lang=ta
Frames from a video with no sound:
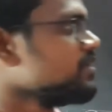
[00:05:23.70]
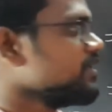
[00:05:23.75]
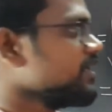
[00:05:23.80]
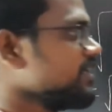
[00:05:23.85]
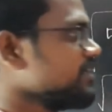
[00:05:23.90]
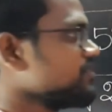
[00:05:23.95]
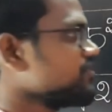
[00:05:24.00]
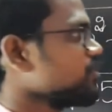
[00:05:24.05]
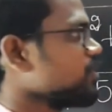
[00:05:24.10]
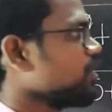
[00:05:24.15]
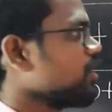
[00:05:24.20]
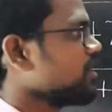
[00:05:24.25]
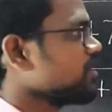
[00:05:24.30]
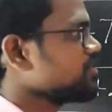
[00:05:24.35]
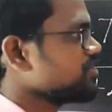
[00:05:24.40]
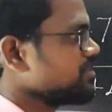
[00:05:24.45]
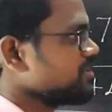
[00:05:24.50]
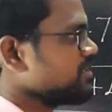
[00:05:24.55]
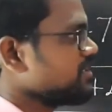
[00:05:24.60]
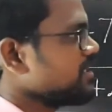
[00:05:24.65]
ரைட் ஸோ லாக்
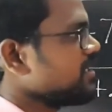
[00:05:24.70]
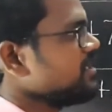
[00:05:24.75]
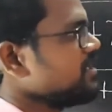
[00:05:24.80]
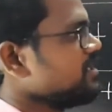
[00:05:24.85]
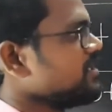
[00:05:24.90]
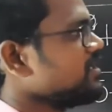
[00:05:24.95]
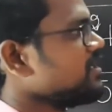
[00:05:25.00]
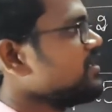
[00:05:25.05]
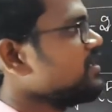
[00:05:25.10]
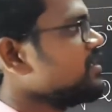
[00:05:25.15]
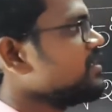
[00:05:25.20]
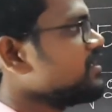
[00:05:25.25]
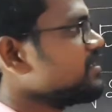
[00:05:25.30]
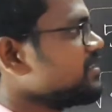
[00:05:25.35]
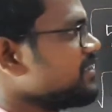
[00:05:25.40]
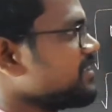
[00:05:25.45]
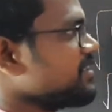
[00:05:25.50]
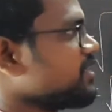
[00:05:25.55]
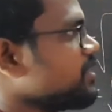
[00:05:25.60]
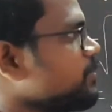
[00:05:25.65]
ஷீட்டை
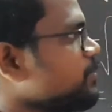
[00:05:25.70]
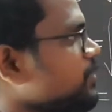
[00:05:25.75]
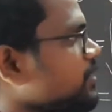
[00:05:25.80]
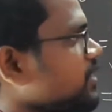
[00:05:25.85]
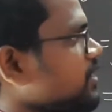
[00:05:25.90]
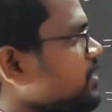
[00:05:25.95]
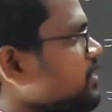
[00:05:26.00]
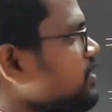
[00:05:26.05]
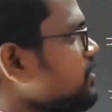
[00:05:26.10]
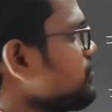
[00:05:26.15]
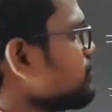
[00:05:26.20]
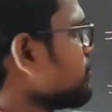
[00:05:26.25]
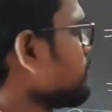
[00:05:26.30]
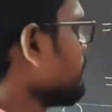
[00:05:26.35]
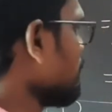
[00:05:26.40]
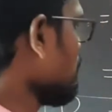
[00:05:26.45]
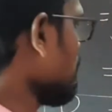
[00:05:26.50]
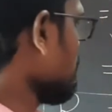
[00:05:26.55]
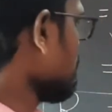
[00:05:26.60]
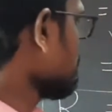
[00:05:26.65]
எடுக்க போகிறேன் ஸோ இப்போ
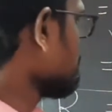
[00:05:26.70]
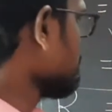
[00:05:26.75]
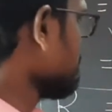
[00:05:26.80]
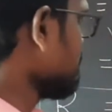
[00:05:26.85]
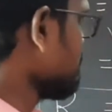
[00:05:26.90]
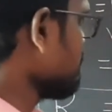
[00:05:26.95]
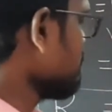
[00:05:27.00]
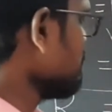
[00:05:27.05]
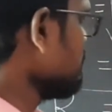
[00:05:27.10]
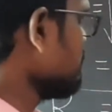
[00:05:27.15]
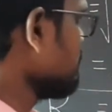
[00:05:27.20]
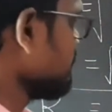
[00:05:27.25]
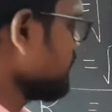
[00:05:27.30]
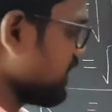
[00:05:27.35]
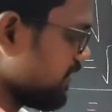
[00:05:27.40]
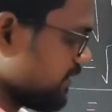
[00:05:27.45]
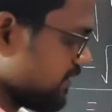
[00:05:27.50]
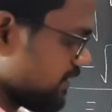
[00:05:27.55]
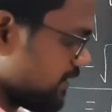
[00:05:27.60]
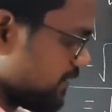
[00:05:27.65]
லாக் ஷீட்டு
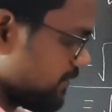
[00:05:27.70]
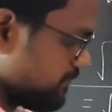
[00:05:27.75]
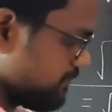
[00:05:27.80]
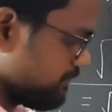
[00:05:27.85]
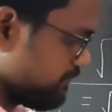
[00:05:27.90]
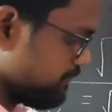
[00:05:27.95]
எடுக்கிறேன்